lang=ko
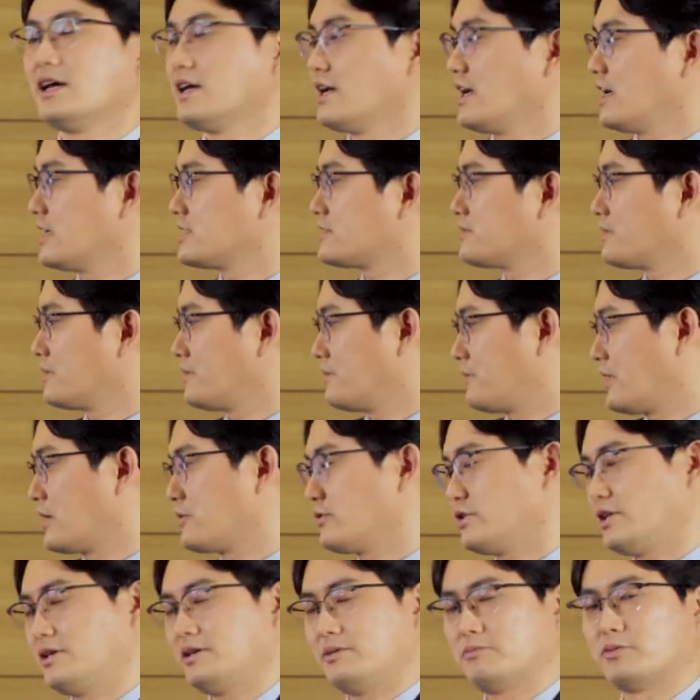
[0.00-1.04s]
하지만 바로
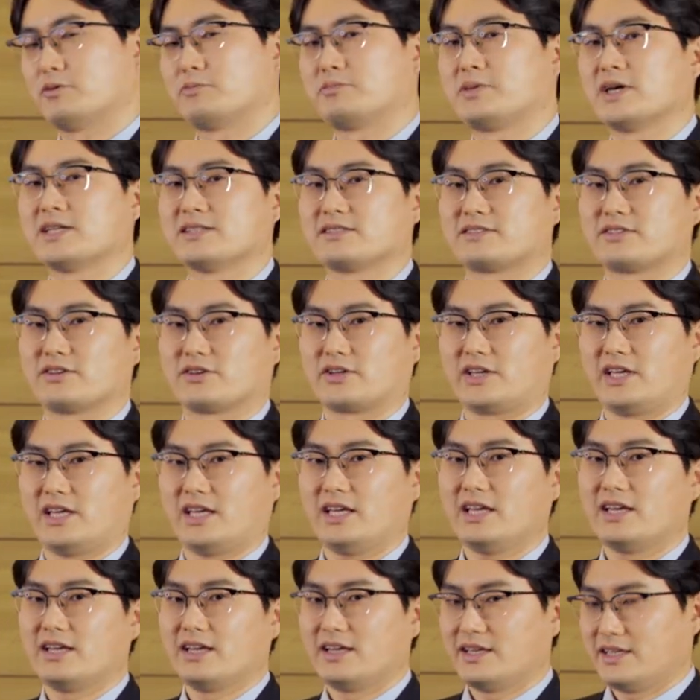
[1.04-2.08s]
이 보편성이